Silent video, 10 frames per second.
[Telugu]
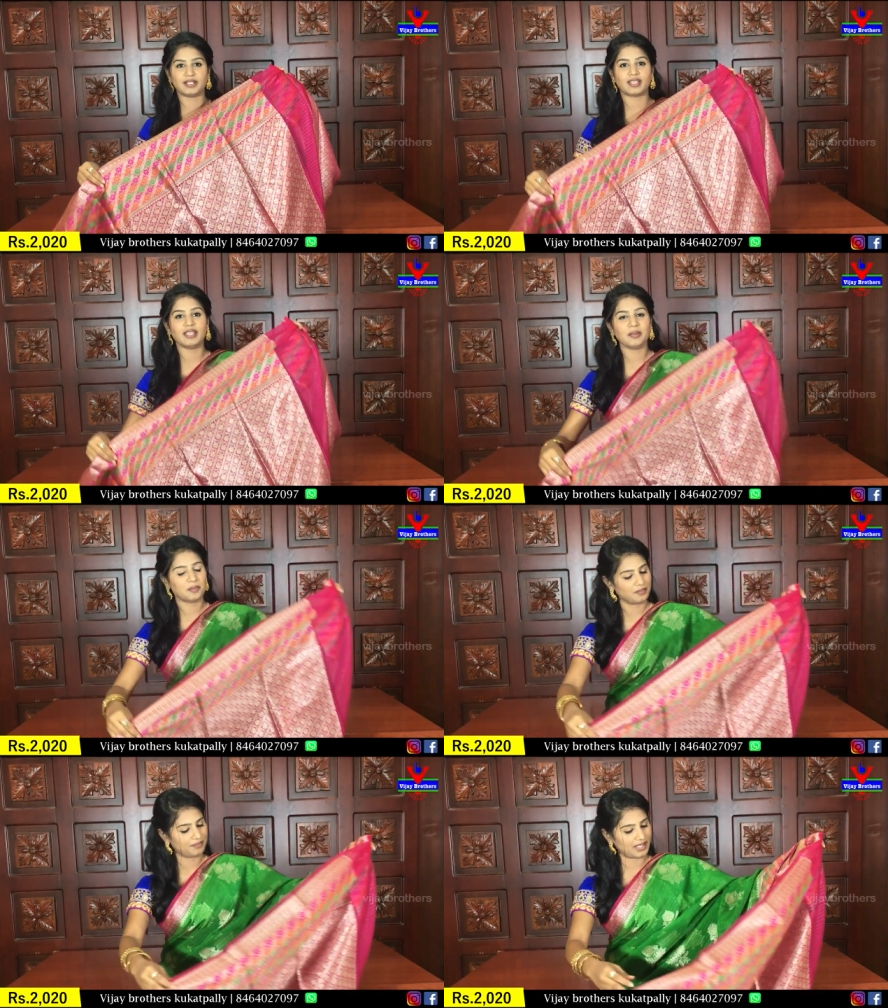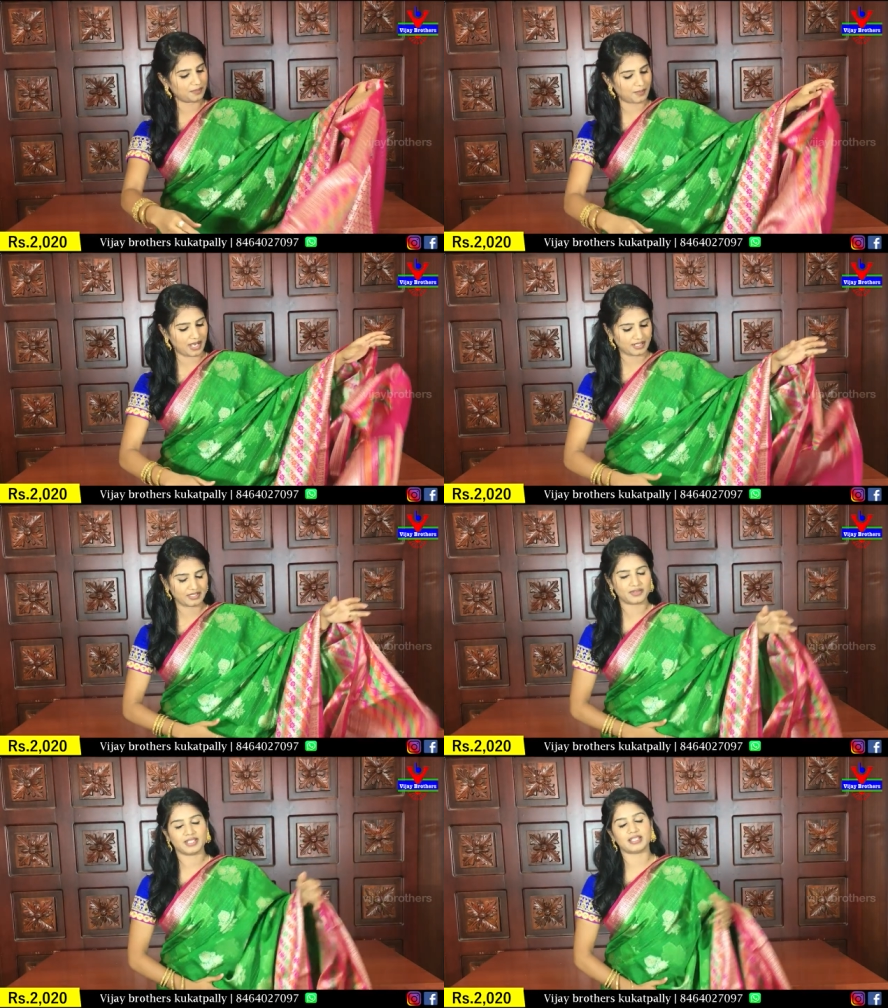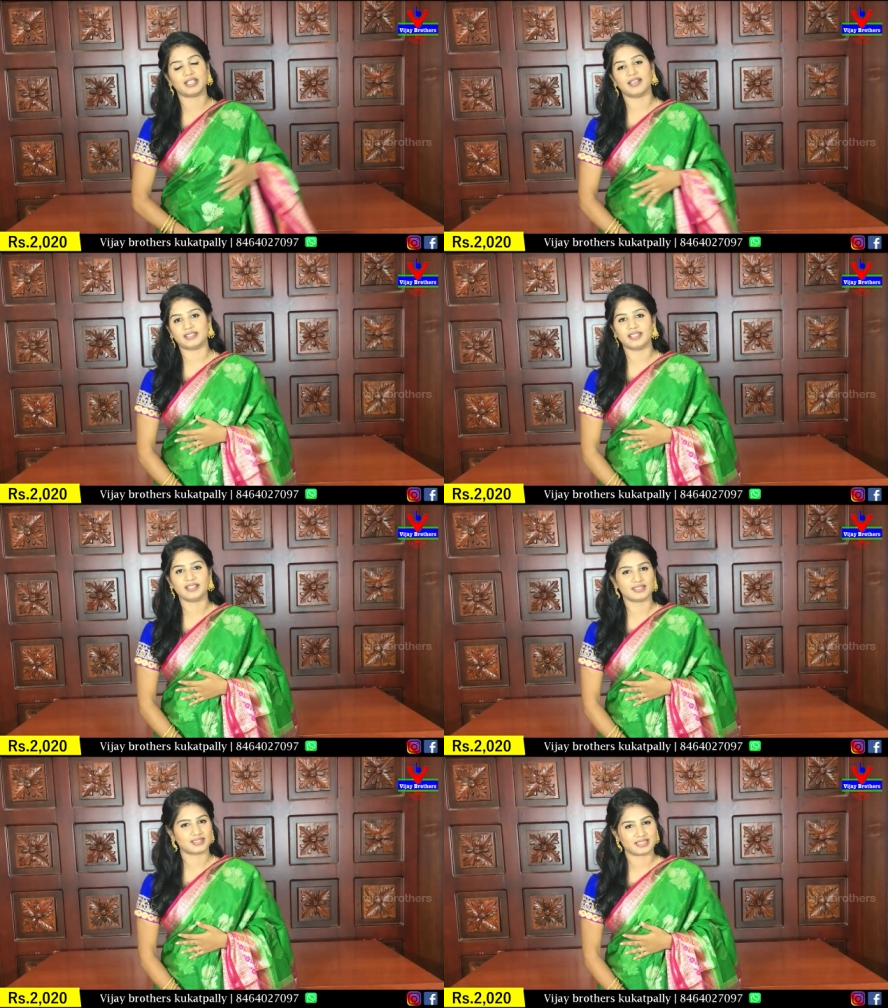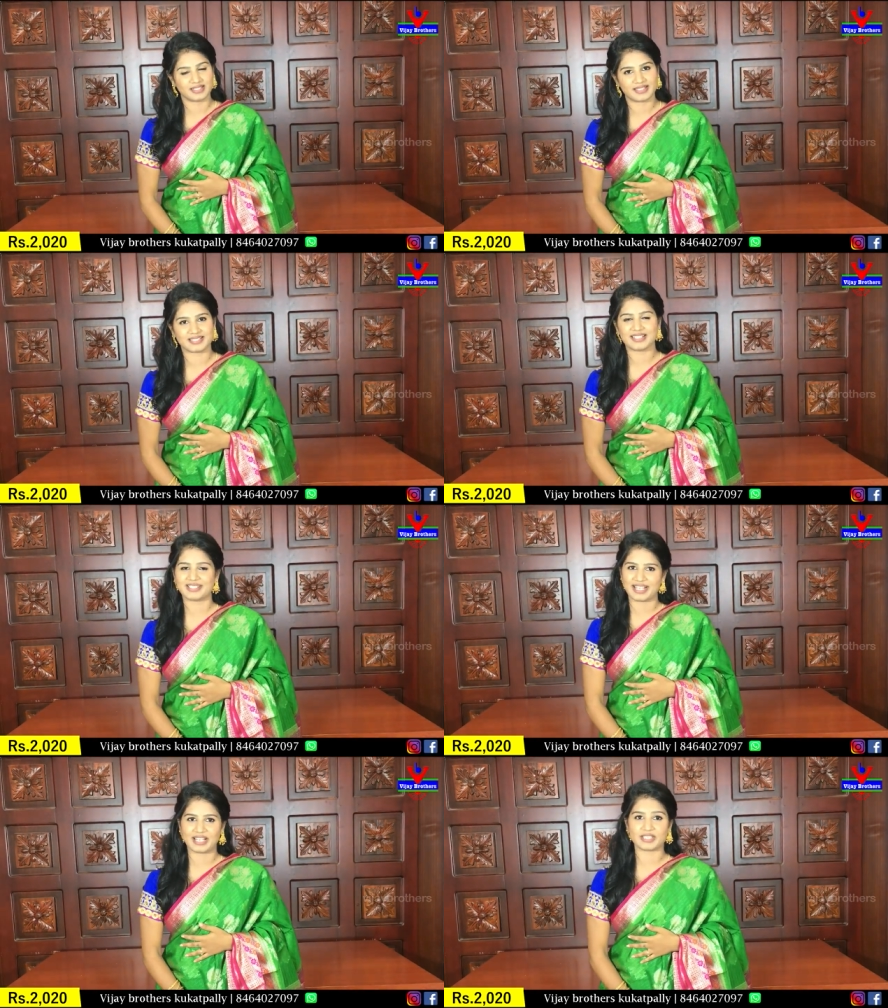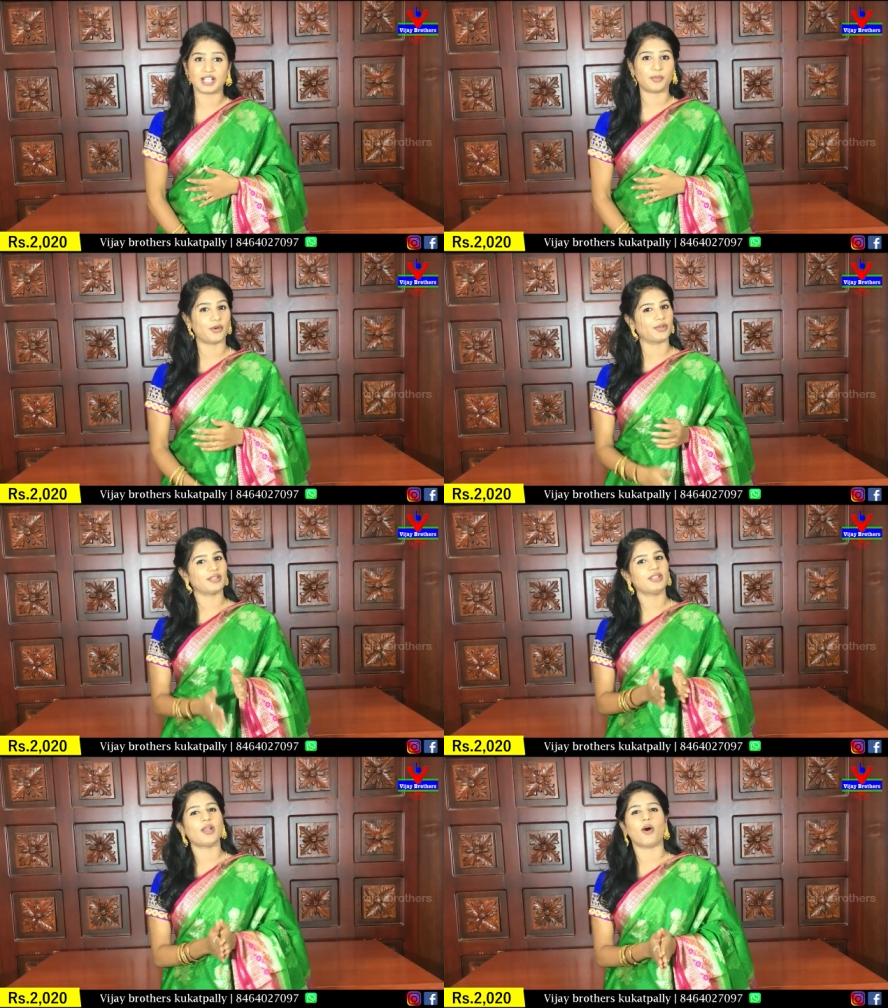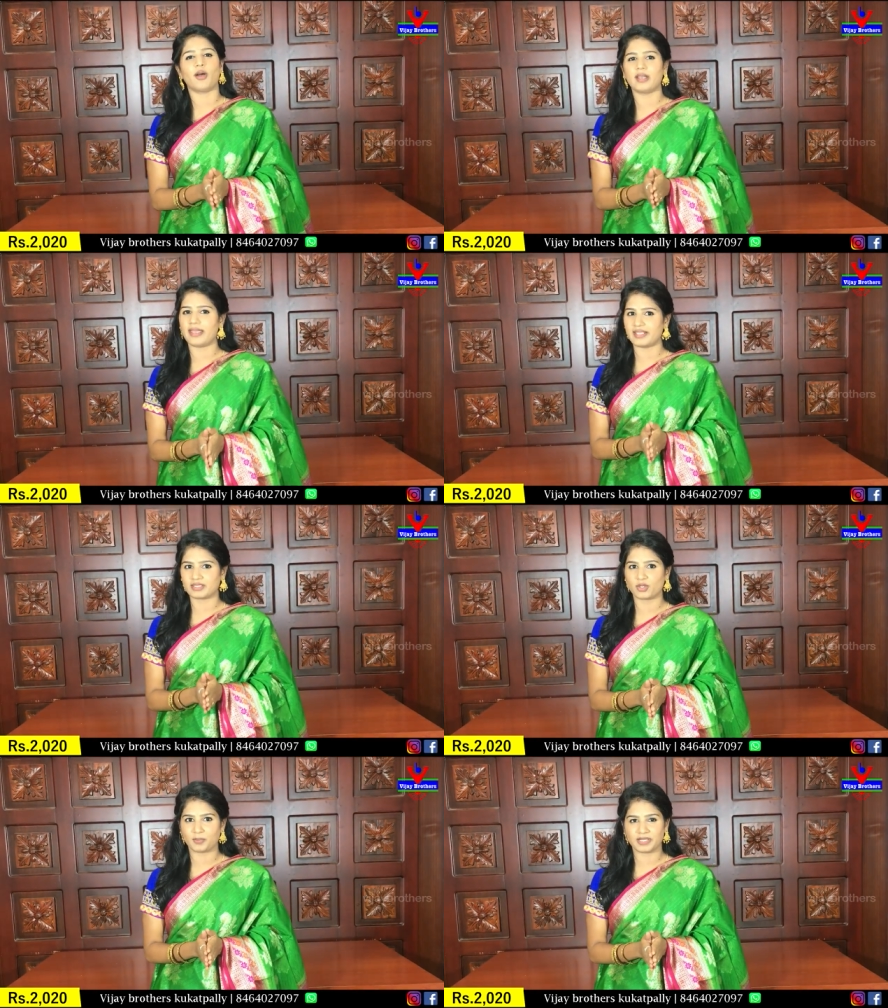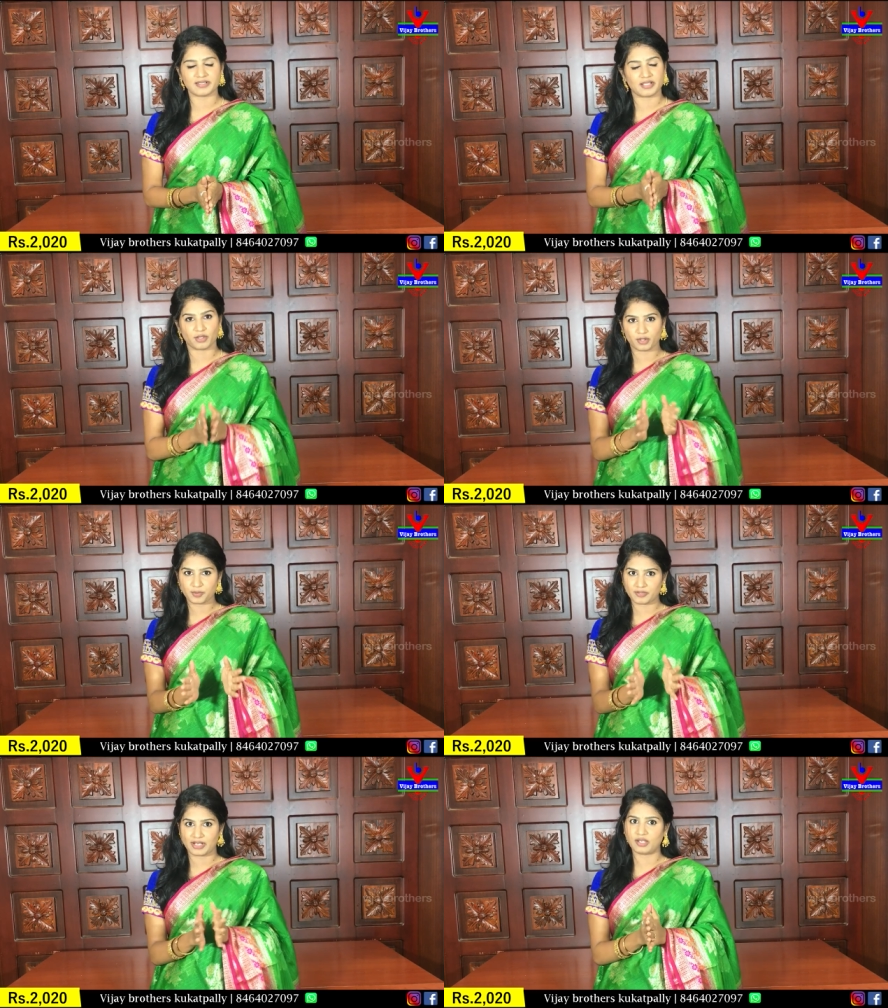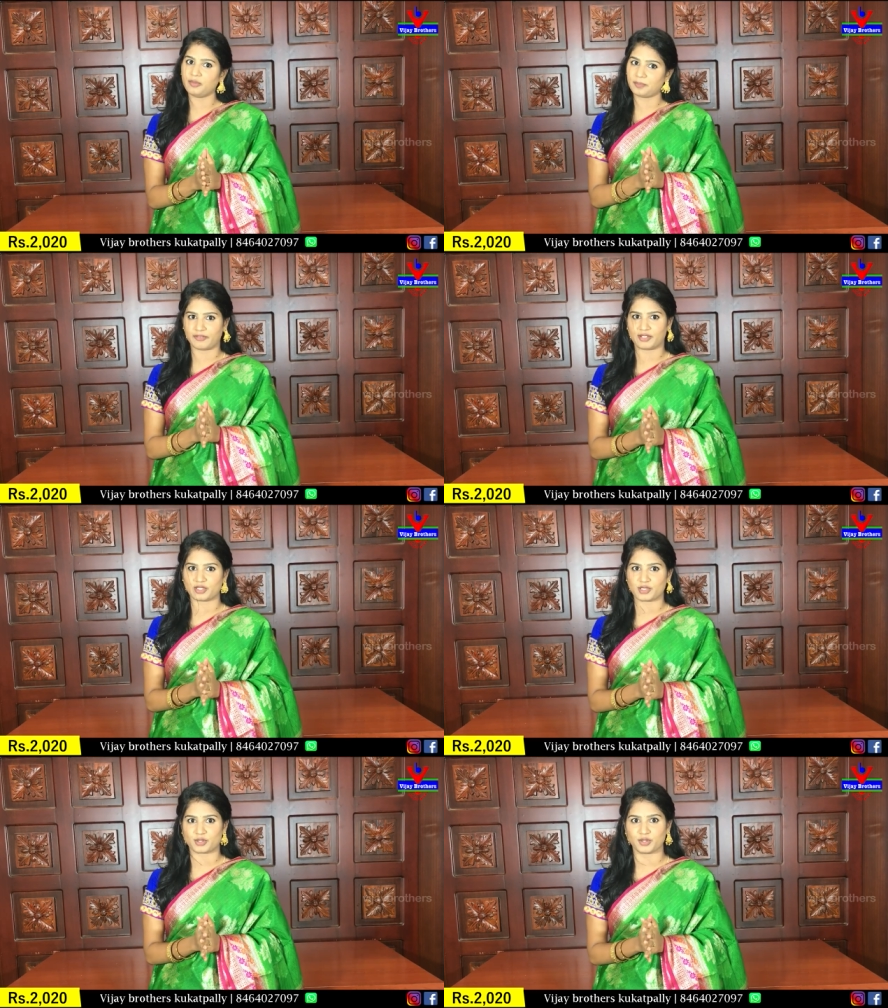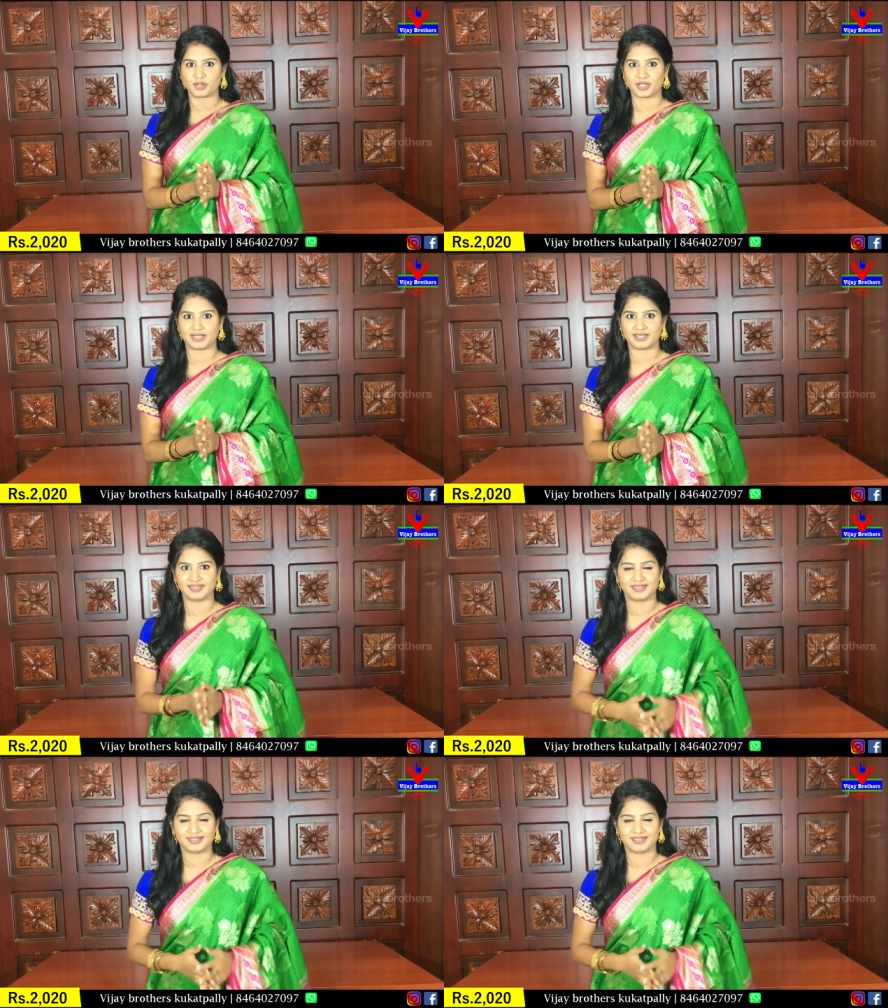మనకి బట్ పార్టీ వేర్కి అయితే సీరియస్లీ చాలా చాలా బాగుంటుంది ఆల్ ఏజ్ గ్రూప్ గ్రూప్స్ వాళ్ళు ప్రిఫర్ చేసుకోవచ్చు ఇది